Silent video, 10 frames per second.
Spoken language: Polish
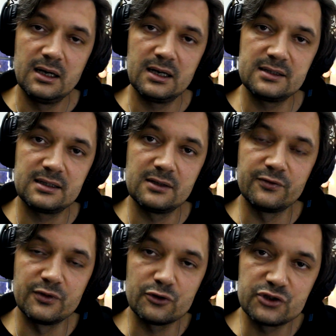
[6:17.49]
a zatem
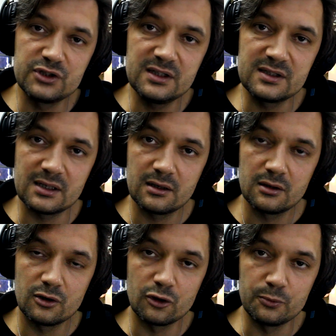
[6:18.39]
w rocznicę
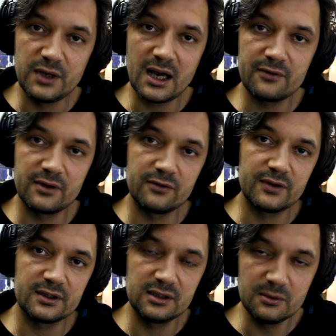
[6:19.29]
objawień
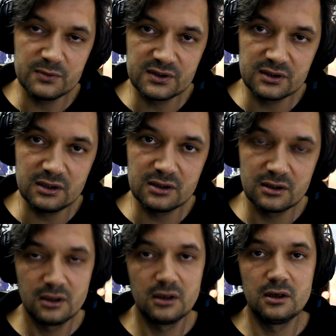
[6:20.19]
fatimskich